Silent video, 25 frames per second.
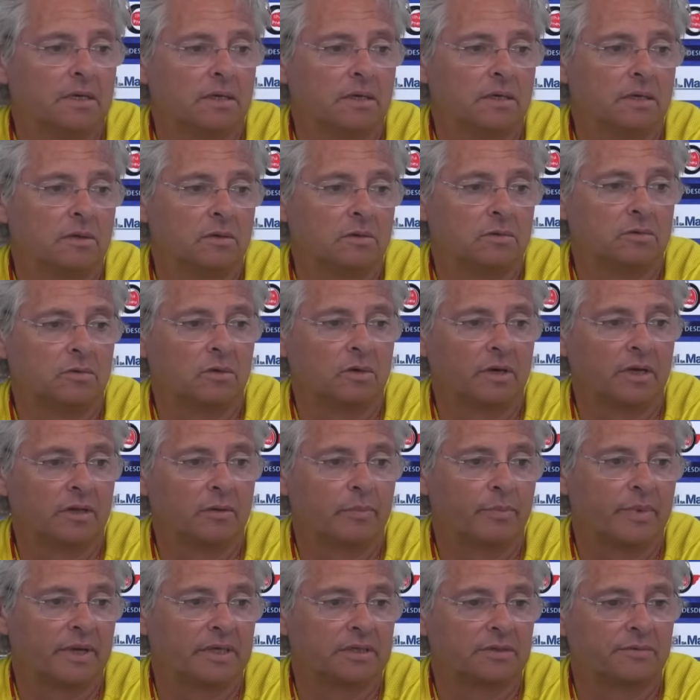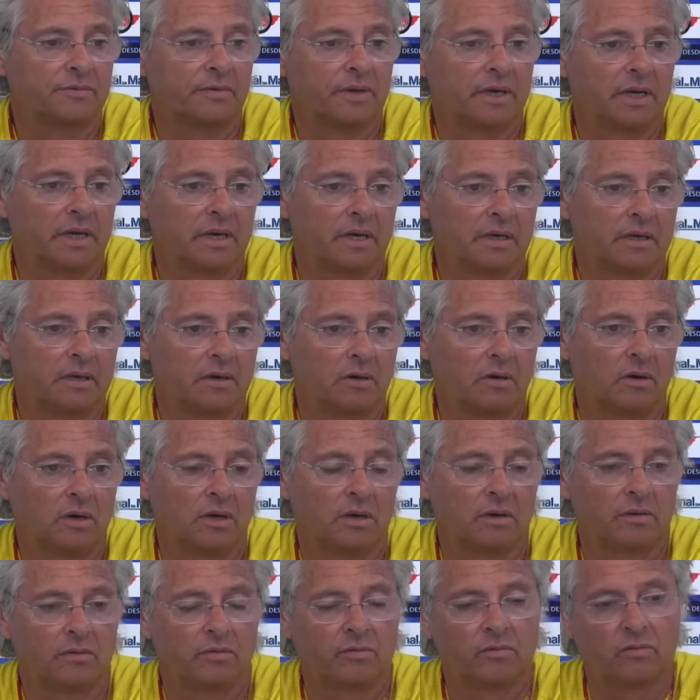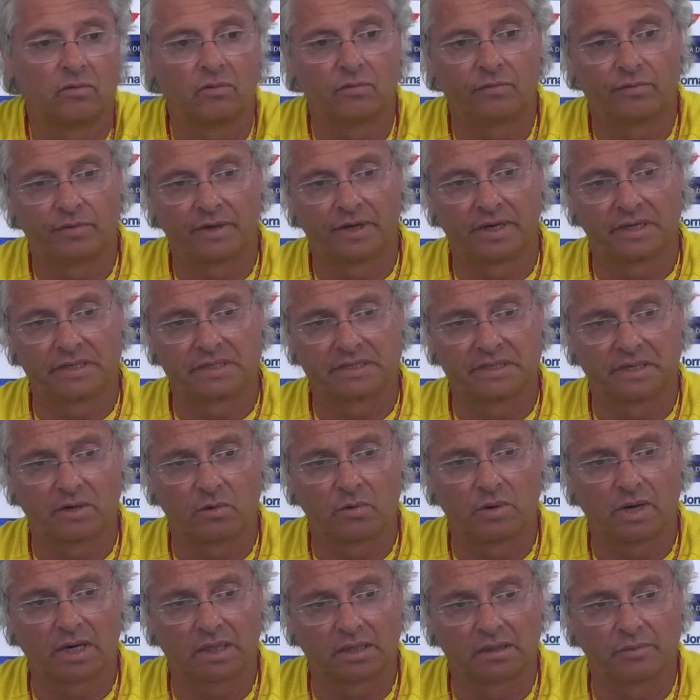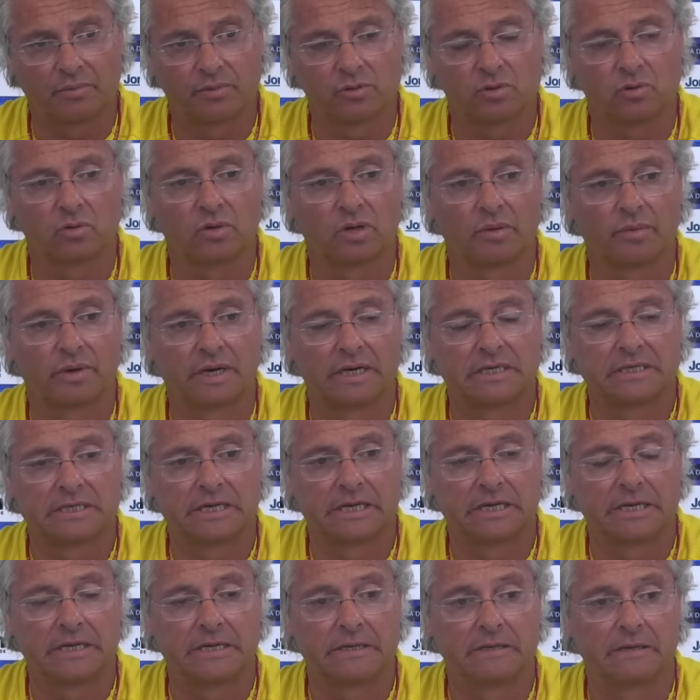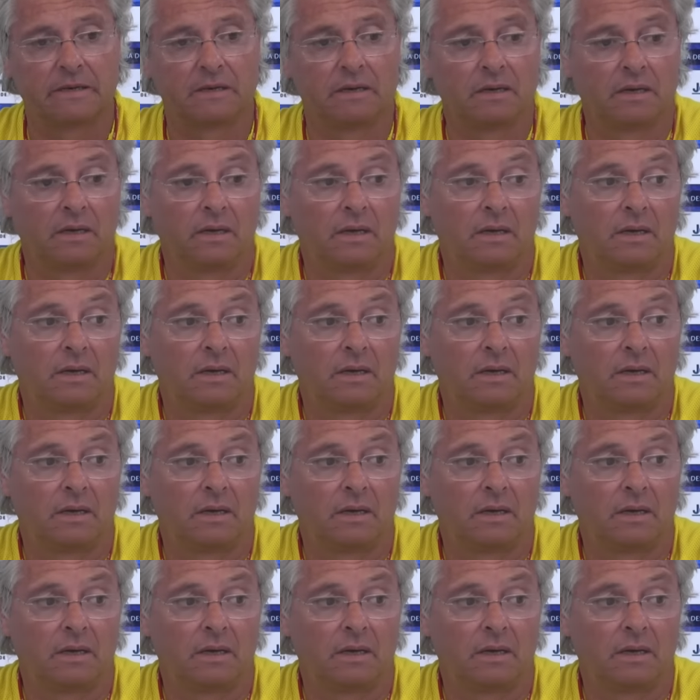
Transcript: Eh, o torneio de Passos Ferreira e agora com o Feirense na quarta e depois com o Guimarães na quinta.